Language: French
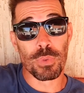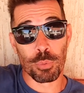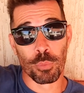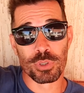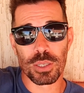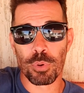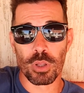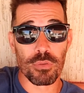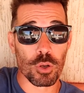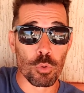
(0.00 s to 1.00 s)
il m'a proposé de
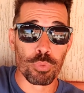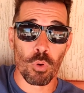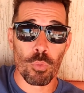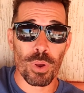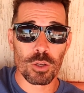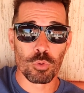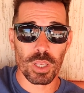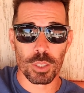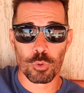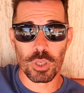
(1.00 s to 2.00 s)
prendre un vélo pour
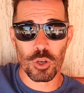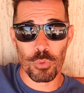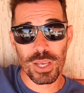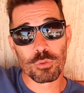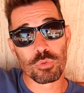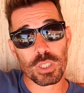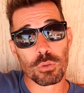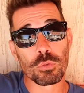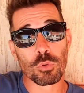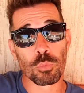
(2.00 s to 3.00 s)
parcourir les deux kilomètres ou
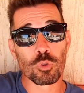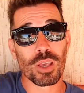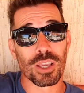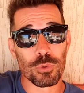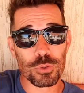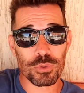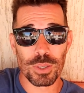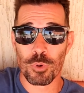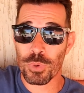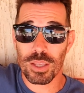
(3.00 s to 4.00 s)
sinon de monter avec lui sur
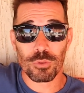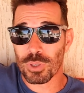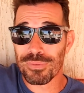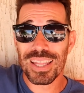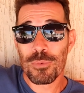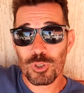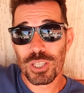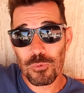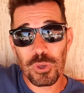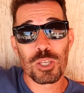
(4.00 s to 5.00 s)
sa mobilette, donc évidemment j'ai
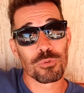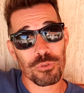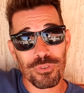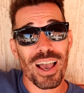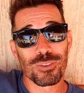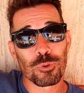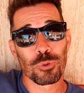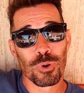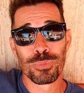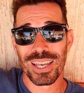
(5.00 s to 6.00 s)
dit oui je veux faire un tour
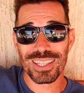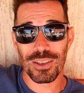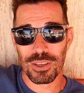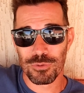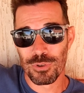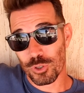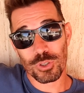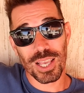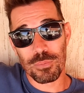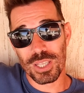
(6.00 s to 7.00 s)
de mobilette avec vous, je
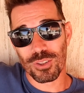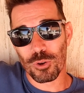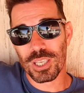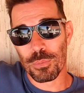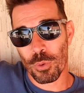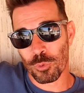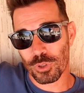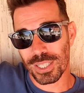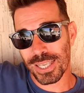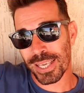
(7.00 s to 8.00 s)
termine tranquillement mon
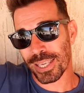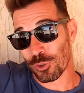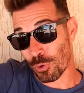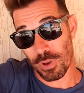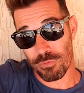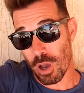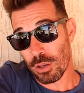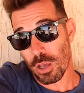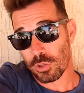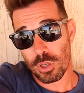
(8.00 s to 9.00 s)
thé, je vais le voir,
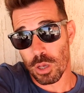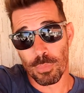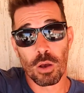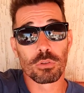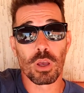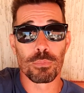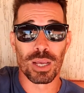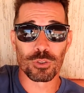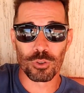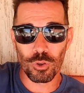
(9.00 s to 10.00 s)
il est assis là-bas en train de
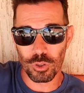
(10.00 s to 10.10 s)
m'attendre